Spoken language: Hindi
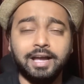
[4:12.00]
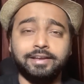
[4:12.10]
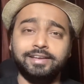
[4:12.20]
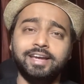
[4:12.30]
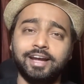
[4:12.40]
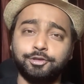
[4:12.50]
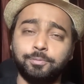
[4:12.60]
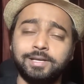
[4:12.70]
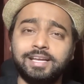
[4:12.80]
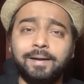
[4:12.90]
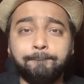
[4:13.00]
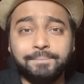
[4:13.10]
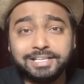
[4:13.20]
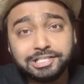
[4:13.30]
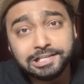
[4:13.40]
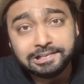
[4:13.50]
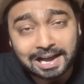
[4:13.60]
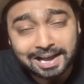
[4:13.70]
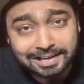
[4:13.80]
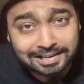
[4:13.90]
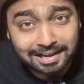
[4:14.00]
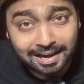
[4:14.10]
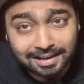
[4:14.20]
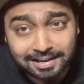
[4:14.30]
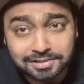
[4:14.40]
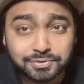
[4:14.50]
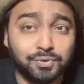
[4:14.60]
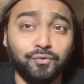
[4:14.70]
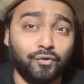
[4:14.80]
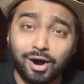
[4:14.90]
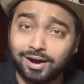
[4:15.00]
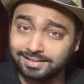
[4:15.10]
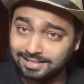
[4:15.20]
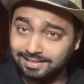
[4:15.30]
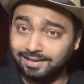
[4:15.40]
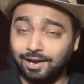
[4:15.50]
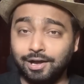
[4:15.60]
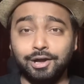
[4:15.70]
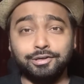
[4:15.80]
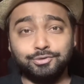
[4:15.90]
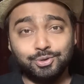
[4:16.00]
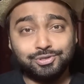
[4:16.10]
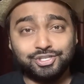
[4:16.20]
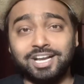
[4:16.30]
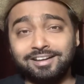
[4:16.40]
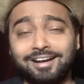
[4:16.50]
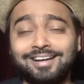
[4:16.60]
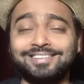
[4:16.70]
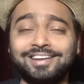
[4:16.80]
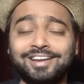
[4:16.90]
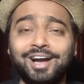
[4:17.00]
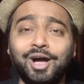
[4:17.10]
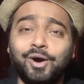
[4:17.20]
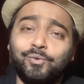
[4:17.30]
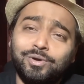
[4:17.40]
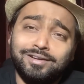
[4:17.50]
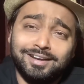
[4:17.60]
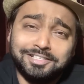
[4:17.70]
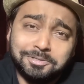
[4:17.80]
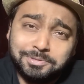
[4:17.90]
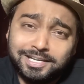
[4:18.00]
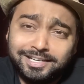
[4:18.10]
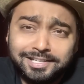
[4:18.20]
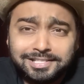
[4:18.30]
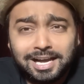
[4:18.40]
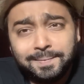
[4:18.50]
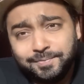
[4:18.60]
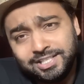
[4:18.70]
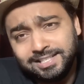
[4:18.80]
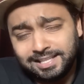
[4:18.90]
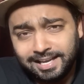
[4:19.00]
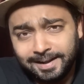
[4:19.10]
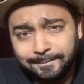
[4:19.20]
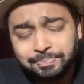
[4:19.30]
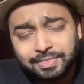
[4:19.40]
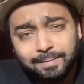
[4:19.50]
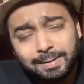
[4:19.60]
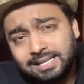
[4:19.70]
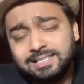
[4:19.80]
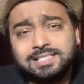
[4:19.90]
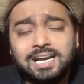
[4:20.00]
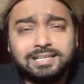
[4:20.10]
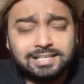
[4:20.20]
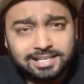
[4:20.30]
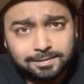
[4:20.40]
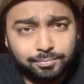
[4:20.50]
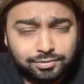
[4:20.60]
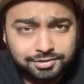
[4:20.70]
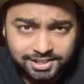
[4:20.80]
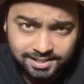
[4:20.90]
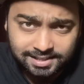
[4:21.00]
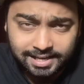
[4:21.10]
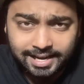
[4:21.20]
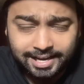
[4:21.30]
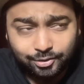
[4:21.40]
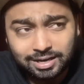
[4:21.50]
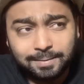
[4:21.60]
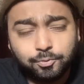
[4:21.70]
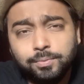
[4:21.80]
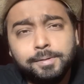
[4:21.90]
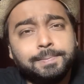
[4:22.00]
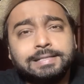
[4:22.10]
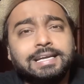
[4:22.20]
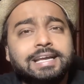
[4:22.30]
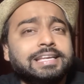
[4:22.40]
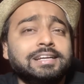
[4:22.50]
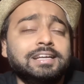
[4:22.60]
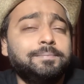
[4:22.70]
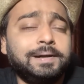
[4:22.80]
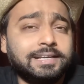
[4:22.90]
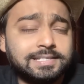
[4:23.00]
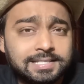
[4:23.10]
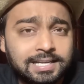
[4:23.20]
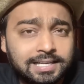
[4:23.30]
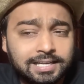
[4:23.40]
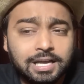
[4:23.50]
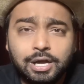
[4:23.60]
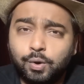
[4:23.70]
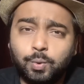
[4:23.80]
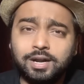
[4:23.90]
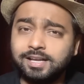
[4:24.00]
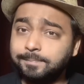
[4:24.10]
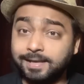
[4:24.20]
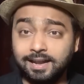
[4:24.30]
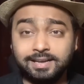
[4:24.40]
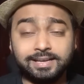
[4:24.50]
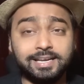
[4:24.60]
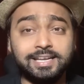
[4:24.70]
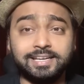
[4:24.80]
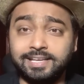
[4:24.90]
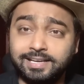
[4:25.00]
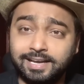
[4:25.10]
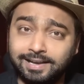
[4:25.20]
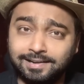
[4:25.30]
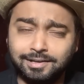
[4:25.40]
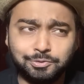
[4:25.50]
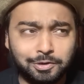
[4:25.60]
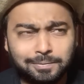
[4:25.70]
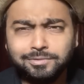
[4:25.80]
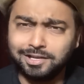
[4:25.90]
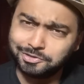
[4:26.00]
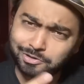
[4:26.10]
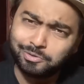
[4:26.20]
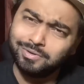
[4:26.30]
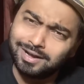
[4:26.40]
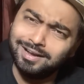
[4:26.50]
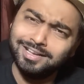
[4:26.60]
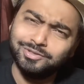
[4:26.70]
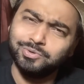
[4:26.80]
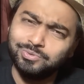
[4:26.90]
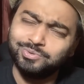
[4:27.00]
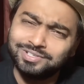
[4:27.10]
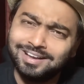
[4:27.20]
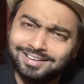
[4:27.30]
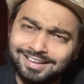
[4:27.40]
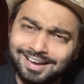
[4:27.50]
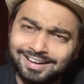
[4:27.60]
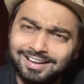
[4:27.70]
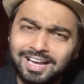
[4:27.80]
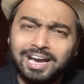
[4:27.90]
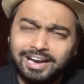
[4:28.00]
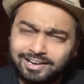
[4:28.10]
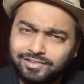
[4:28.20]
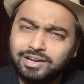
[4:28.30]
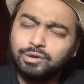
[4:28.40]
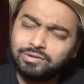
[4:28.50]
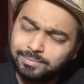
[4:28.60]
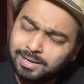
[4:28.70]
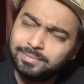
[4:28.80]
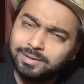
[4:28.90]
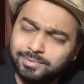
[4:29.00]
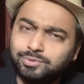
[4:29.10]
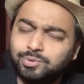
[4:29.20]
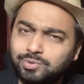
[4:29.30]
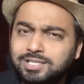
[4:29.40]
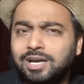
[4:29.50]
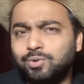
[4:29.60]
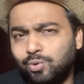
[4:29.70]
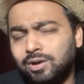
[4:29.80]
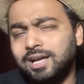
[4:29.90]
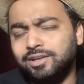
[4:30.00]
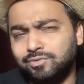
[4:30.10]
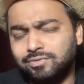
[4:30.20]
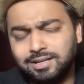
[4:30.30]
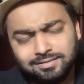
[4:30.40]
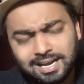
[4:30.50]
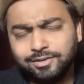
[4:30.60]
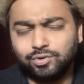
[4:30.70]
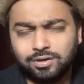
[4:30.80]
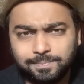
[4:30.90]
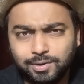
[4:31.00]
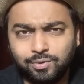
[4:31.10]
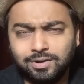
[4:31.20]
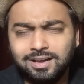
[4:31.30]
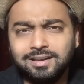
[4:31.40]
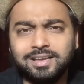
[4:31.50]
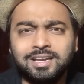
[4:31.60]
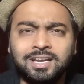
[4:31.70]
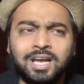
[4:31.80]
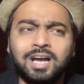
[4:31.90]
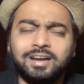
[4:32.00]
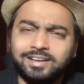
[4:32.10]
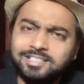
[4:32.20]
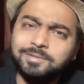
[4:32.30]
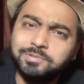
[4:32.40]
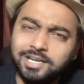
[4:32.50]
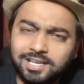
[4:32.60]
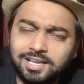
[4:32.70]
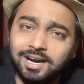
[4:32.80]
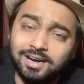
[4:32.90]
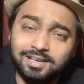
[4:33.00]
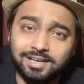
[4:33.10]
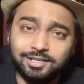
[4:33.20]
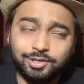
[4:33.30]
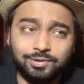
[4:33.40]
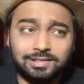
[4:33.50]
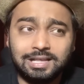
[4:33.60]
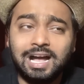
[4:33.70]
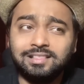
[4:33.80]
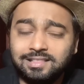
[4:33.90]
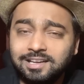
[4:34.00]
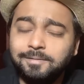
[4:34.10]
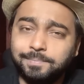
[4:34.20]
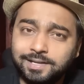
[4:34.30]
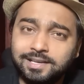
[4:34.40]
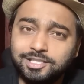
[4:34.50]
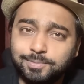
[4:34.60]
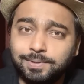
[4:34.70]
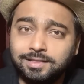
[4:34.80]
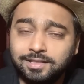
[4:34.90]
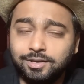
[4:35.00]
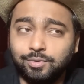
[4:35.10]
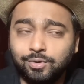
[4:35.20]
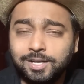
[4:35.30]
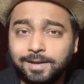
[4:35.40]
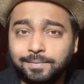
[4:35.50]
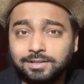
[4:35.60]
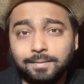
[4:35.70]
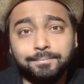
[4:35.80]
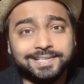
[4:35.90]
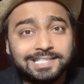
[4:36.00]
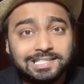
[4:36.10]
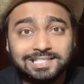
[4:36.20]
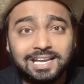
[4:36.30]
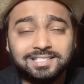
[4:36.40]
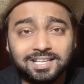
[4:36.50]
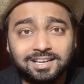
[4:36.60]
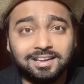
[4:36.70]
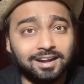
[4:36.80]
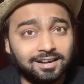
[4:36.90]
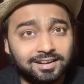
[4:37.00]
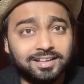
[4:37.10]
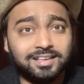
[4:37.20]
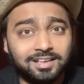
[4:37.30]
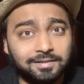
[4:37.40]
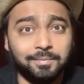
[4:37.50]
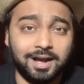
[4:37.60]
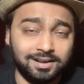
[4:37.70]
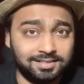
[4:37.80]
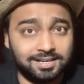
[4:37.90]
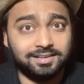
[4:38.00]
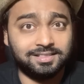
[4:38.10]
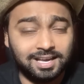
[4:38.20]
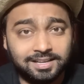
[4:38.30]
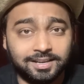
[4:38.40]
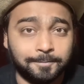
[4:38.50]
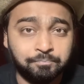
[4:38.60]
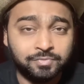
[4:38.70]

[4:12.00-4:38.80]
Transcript: ये है तो भैया बीसीसीआई के अगेंस्ट जो वॉर था ना जो चल रहा था ना वो नजम सेठी साहब जीत गए हैं पाकिस्तान क्रिकेट बोर्ड जीत गया है और आपको भी पता है कि अगर पाकिस्तान वर्ल्ड कप खेलने के लिए नहीं आएगा ना तो हम दर्शकों का ही तो नुकसान है यार रेवेन्यू के मामले में तो नुकसान होगा ही होगा जाहिर तौर पे होगा लेकिन नजम सेठी अड़ गए थे और दाद देनी पड़ेगी इस बंदे को कि मतलब बीसीसीआई से लड़ने की हिमाकत रखता है ये